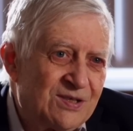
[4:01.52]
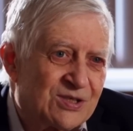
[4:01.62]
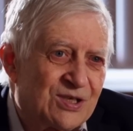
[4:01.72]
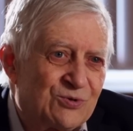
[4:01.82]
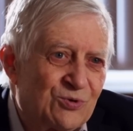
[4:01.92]

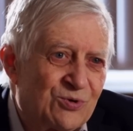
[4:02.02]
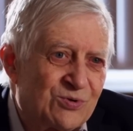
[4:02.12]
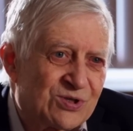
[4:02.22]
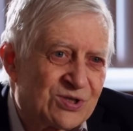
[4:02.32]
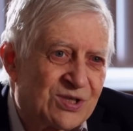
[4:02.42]
из
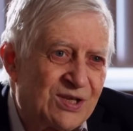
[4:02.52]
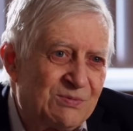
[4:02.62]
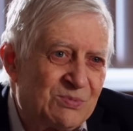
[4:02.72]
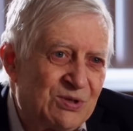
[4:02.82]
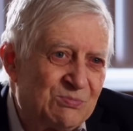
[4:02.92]
которого
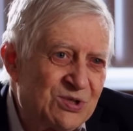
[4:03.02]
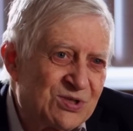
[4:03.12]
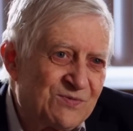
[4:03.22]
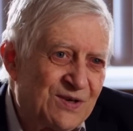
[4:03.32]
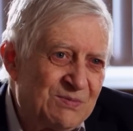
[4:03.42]
состоим и мы
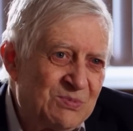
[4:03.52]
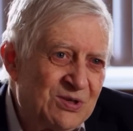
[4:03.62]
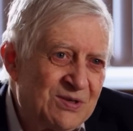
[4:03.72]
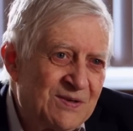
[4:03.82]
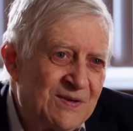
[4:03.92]
с
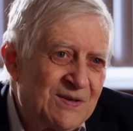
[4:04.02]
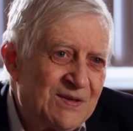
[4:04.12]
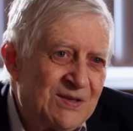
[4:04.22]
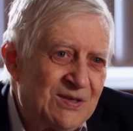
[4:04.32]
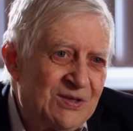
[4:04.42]
вами,
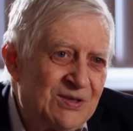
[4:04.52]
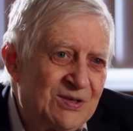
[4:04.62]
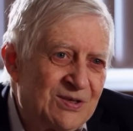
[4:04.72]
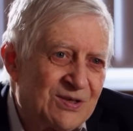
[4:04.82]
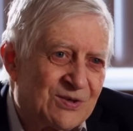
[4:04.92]

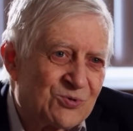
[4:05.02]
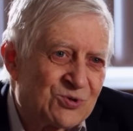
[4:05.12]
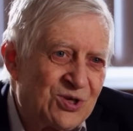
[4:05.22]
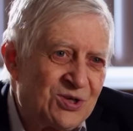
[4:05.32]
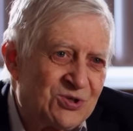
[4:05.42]
и
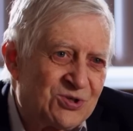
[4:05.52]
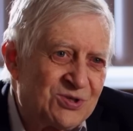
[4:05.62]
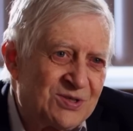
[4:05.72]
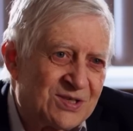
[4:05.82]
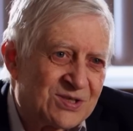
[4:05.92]

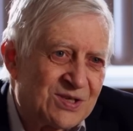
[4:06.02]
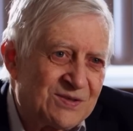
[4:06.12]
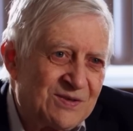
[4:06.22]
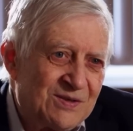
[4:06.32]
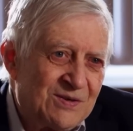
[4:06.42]
окружающие нас
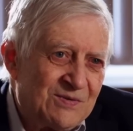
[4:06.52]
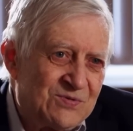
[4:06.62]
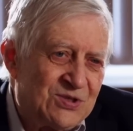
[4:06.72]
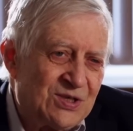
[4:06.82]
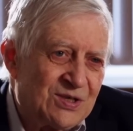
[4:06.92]

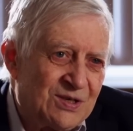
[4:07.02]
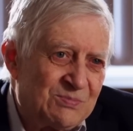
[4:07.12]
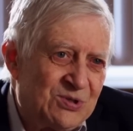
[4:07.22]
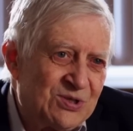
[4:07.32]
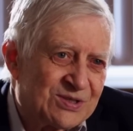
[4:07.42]
все
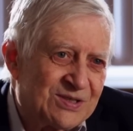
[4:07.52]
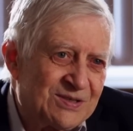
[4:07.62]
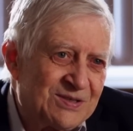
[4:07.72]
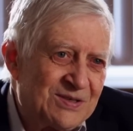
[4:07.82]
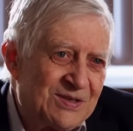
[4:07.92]

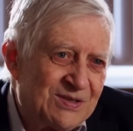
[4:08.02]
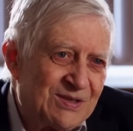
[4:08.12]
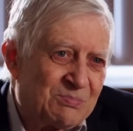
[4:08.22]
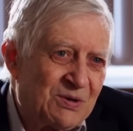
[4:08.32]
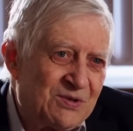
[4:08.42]
объекты
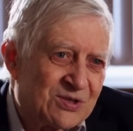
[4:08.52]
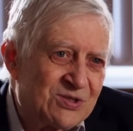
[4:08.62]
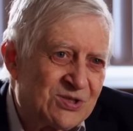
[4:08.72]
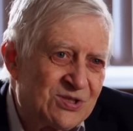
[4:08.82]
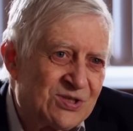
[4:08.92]
на
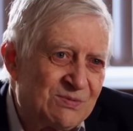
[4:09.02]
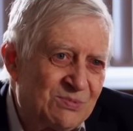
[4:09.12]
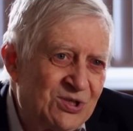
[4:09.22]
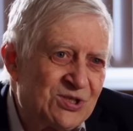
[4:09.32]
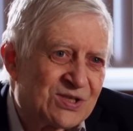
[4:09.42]
поверхности
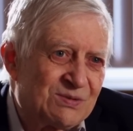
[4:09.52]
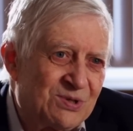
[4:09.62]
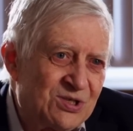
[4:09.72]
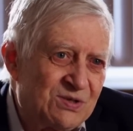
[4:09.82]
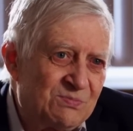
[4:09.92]
Земли, и
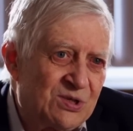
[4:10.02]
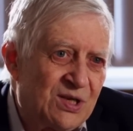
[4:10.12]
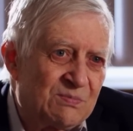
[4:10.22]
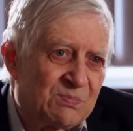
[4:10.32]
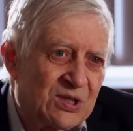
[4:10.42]
сама
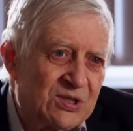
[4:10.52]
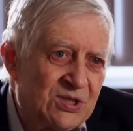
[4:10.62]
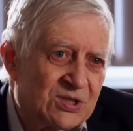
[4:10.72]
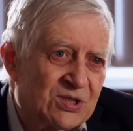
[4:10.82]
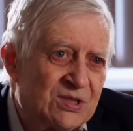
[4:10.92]
Земля, и
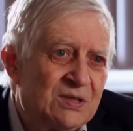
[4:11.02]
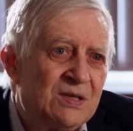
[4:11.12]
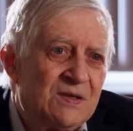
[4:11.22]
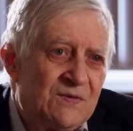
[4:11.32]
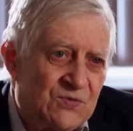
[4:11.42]
планеты,
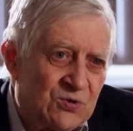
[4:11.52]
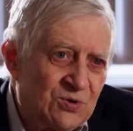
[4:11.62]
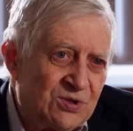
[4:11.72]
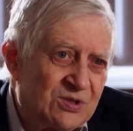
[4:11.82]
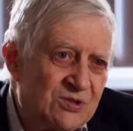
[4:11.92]

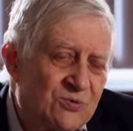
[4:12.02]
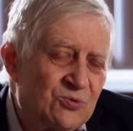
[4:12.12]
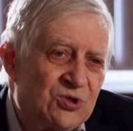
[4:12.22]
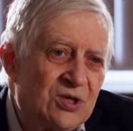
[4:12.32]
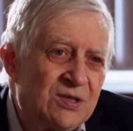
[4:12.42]
все это
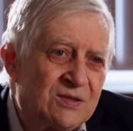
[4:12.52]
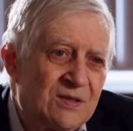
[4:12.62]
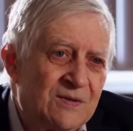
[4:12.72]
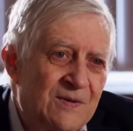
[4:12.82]
излучает